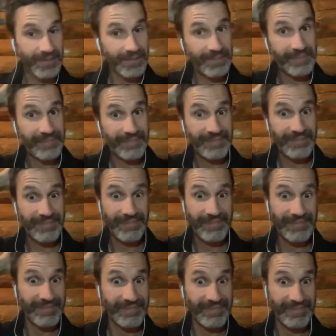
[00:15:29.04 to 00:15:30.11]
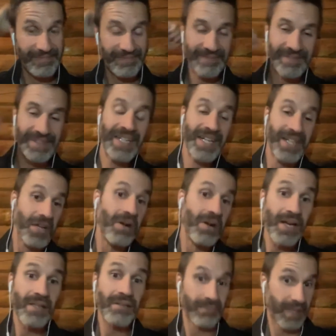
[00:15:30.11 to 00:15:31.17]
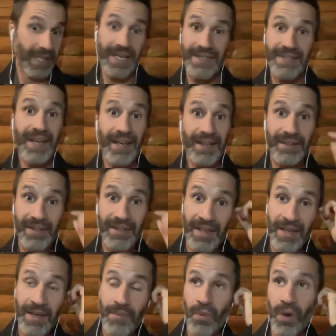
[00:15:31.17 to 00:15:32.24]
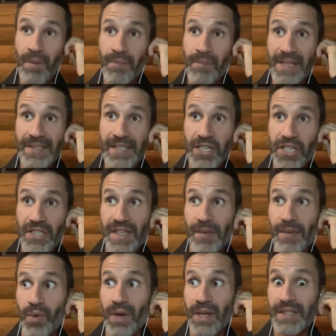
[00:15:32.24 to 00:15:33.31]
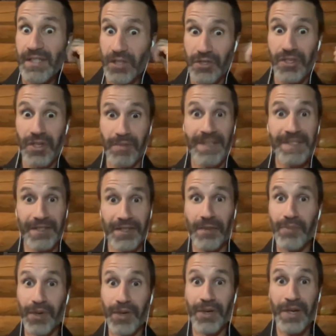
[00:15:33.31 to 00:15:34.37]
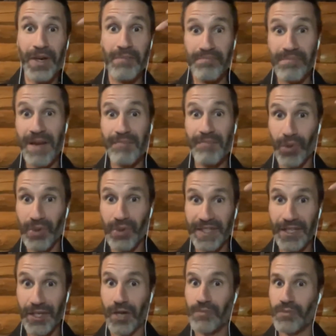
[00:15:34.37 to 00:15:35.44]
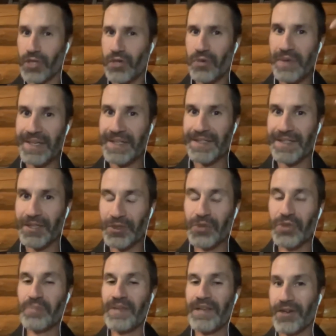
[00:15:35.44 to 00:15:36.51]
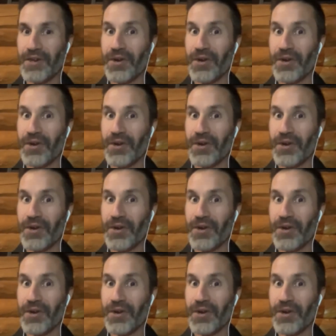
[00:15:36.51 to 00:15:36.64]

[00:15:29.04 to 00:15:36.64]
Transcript: libérer la leur. Oui, Exact. Moi, ma sagesse à moi, c'est justement de ne pas m'imposer comme celui qui sait tout, puis le